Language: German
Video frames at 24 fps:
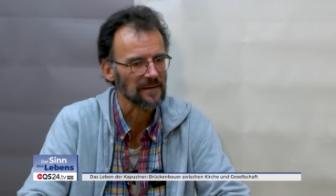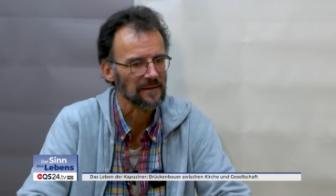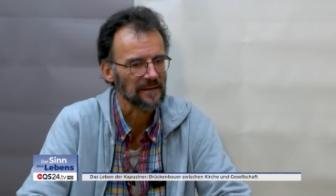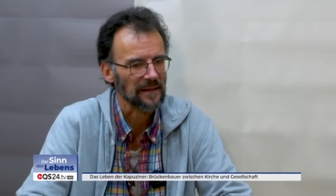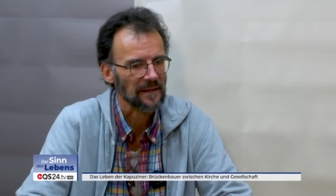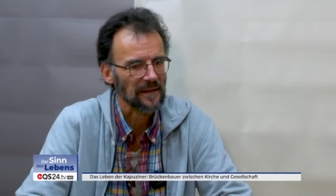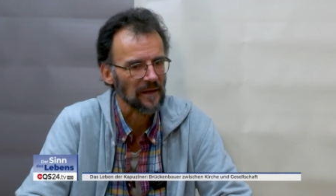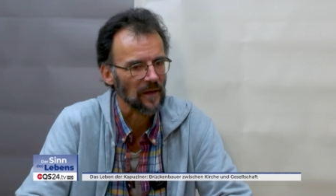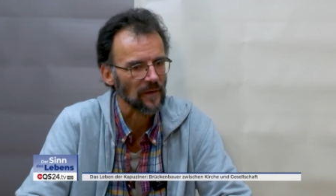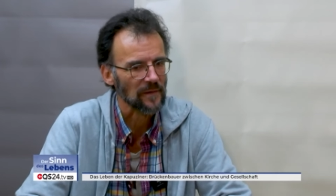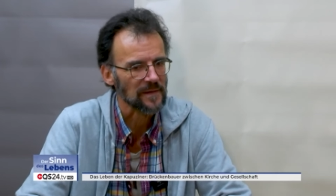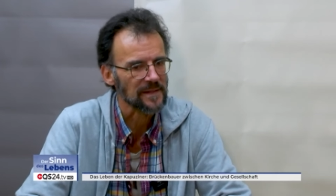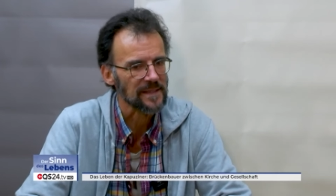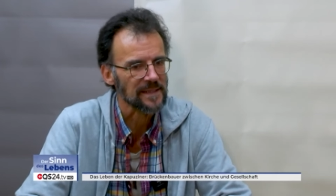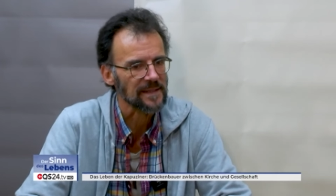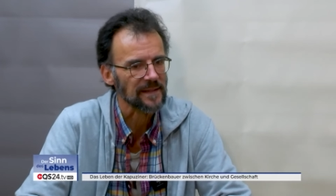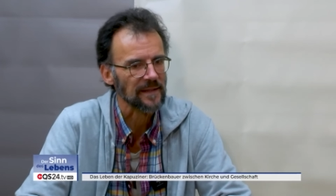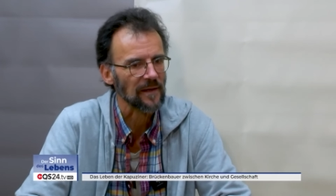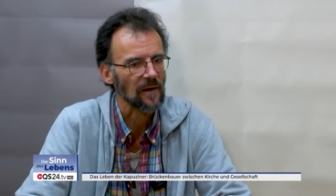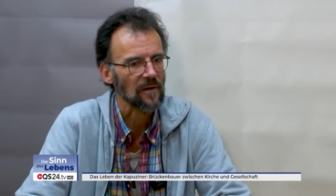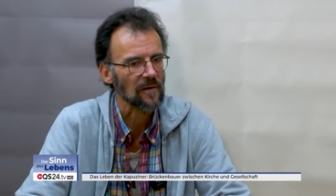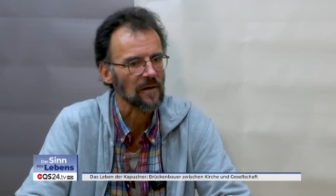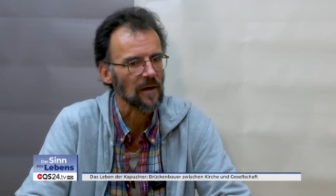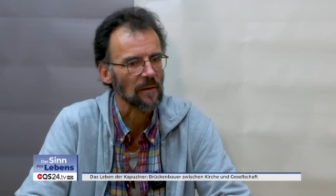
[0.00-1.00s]
den
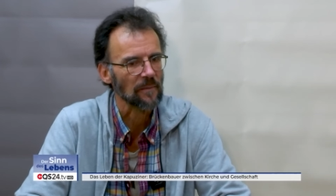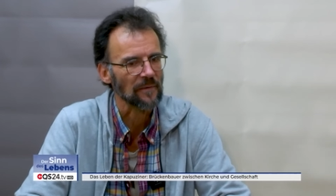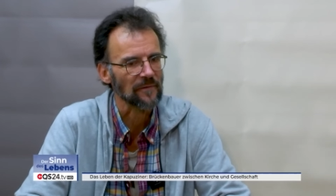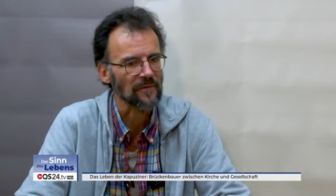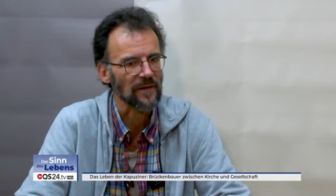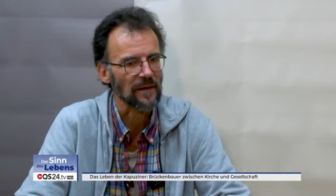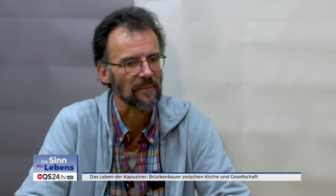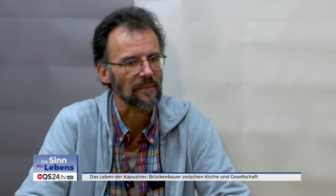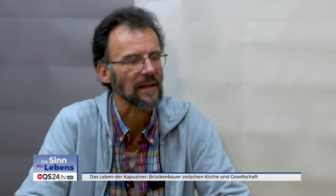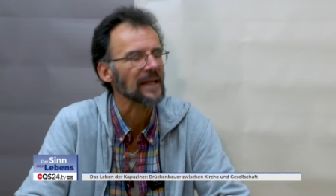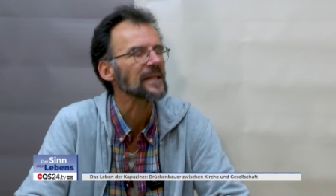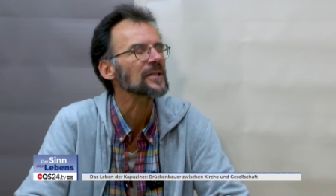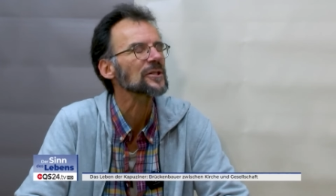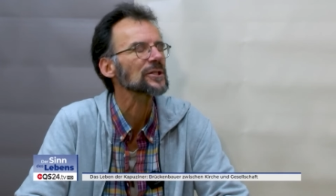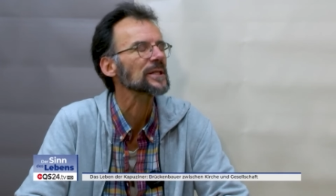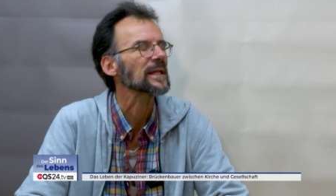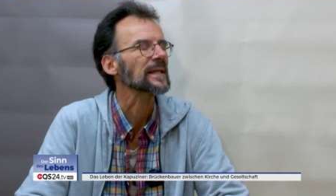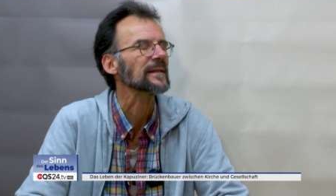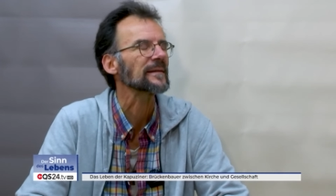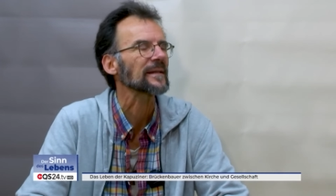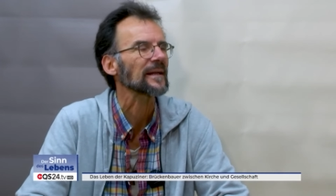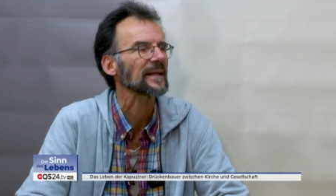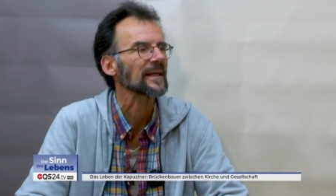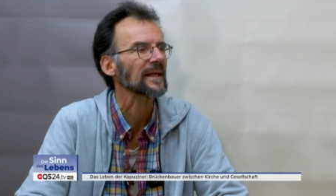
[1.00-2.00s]
ganzen Tag haben wir Menschen
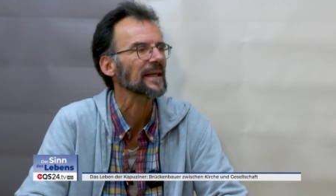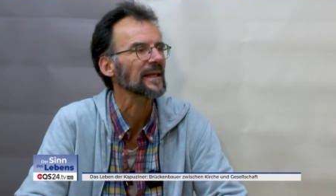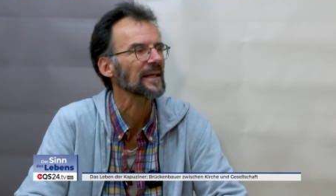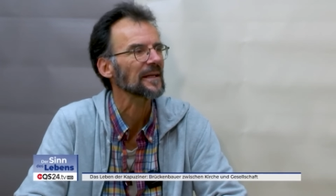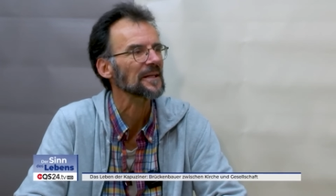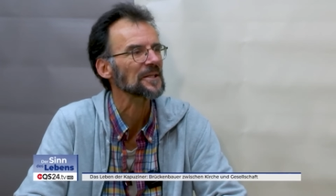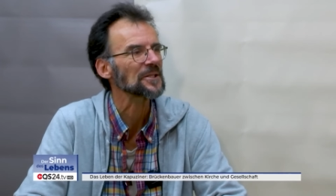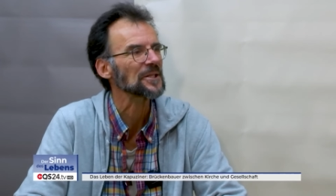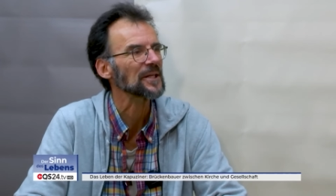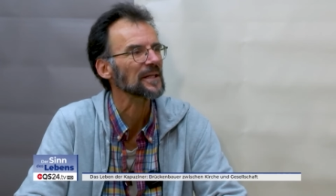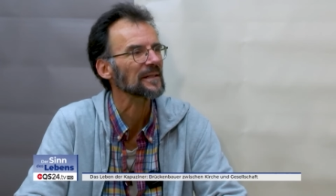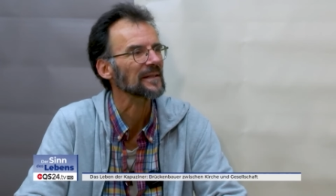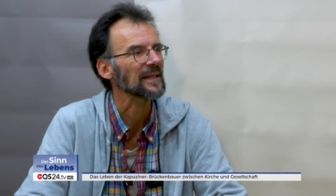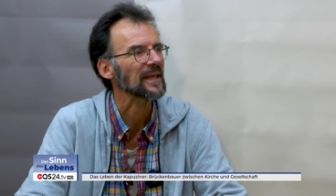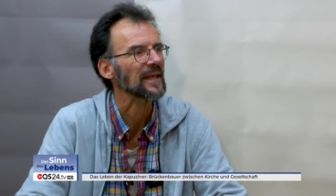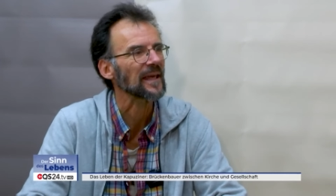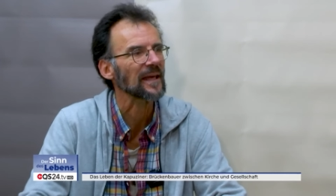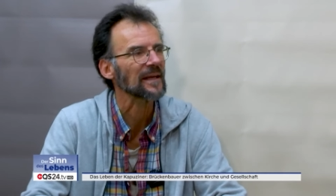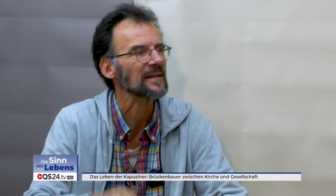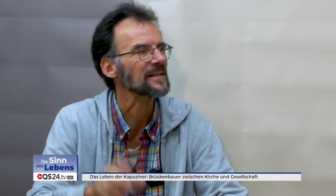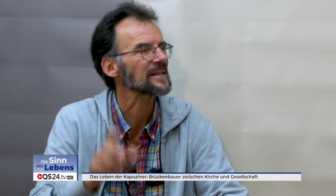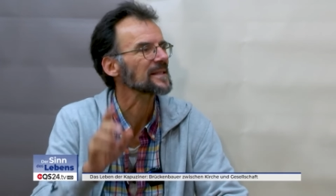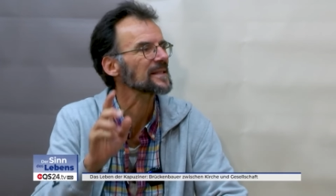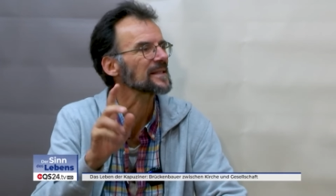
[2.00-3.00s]
in der Kirche, die
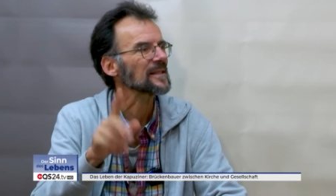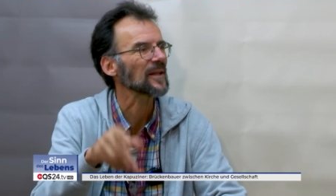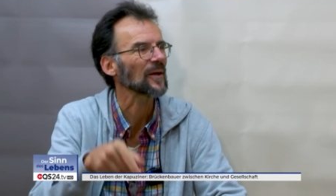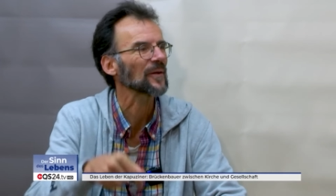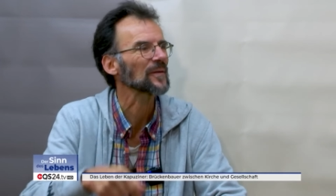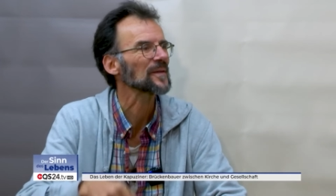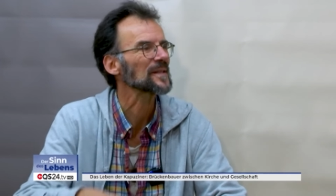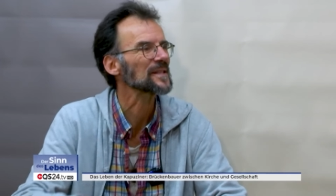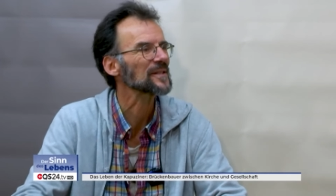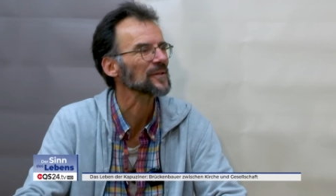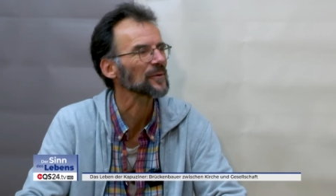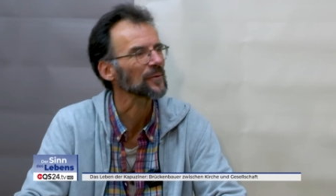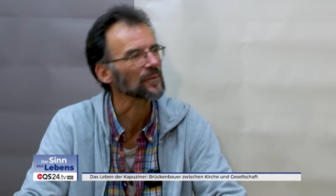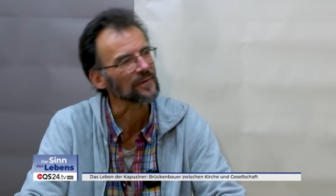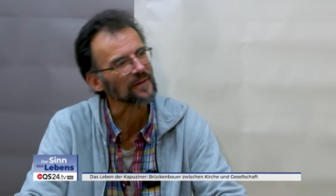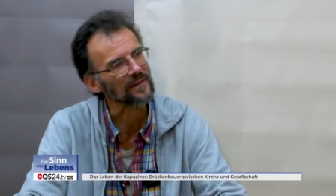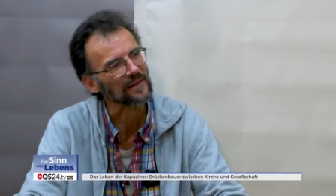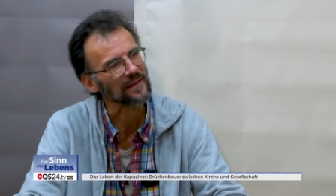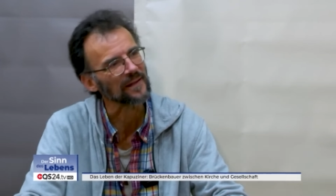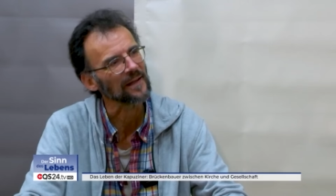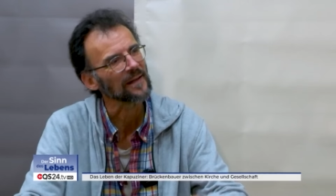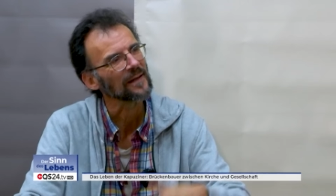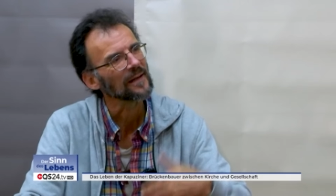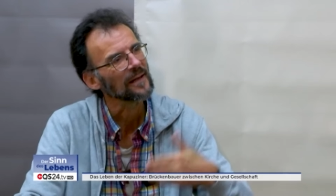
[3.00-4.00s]
Kerzen
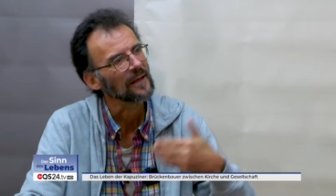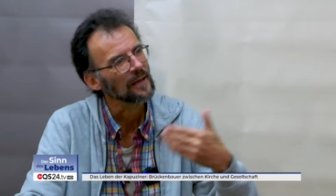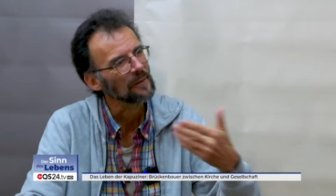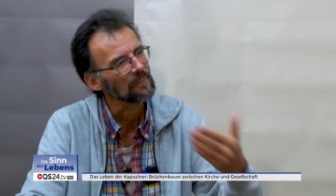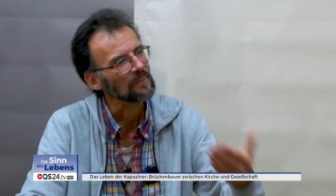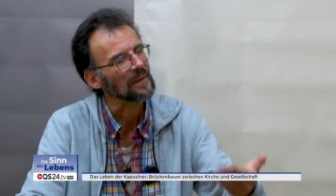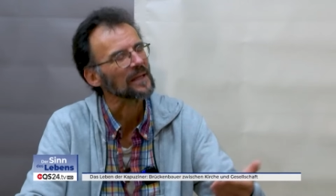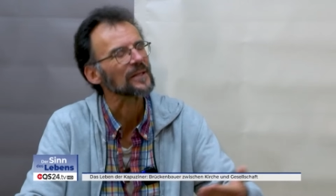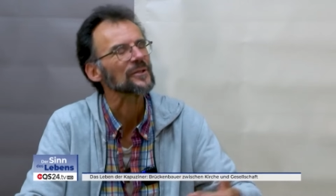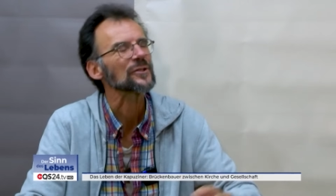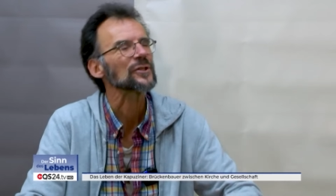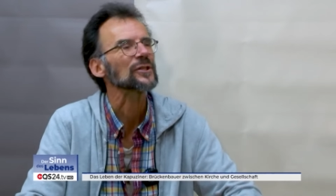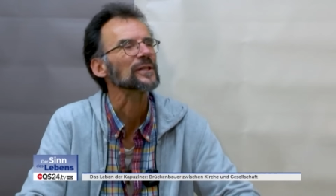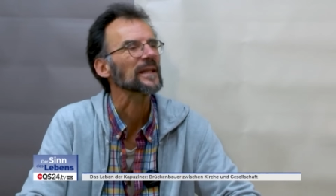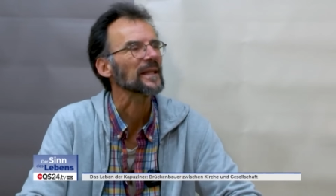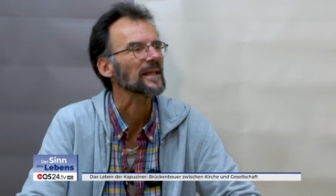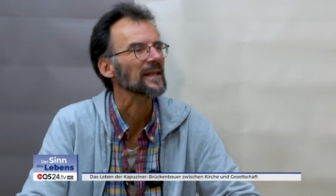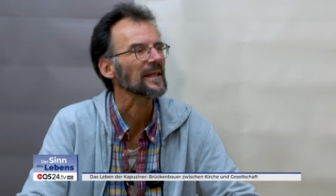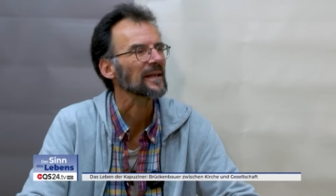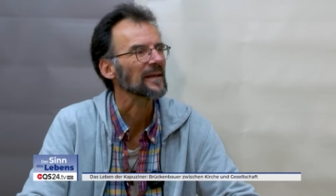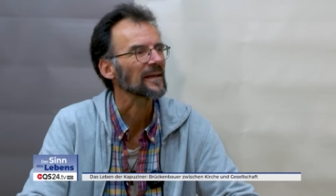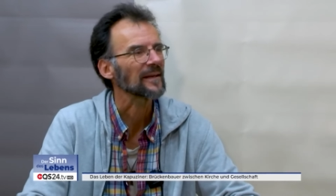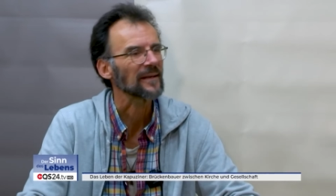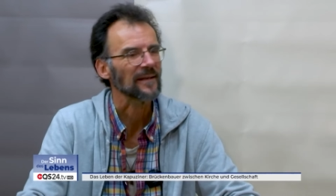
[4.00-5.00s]
anzünden, Menschen,
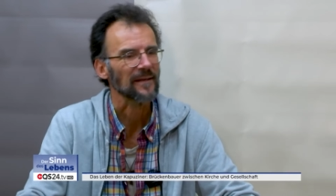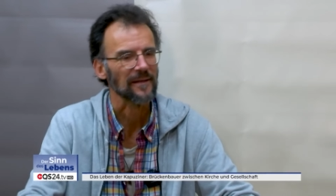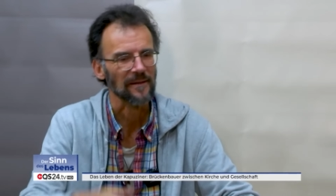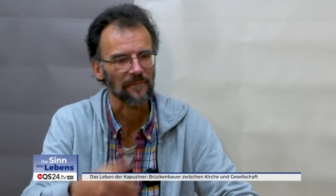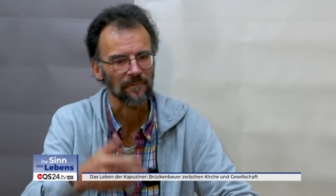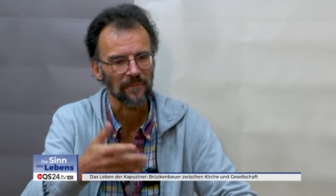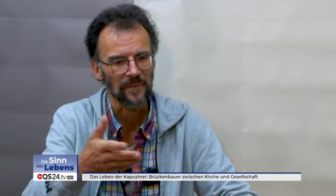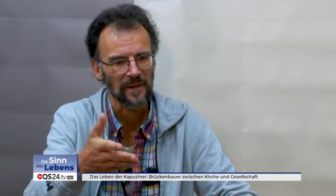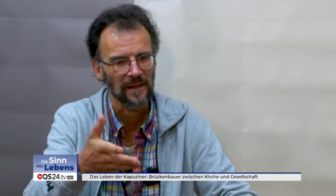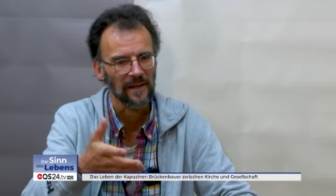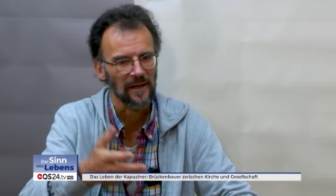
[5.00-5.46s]
die äh,